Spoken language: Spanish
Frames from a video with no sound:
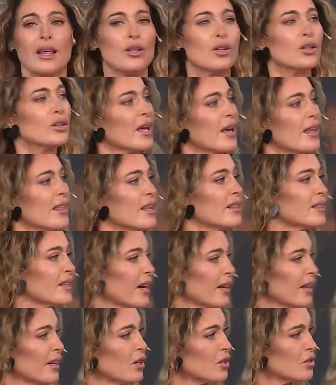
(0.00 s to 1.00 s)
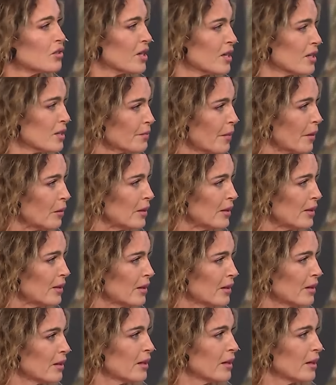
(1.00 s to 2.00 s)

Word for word: dónde es? ¿De Entre Ríos? ¿Es? Concepción, del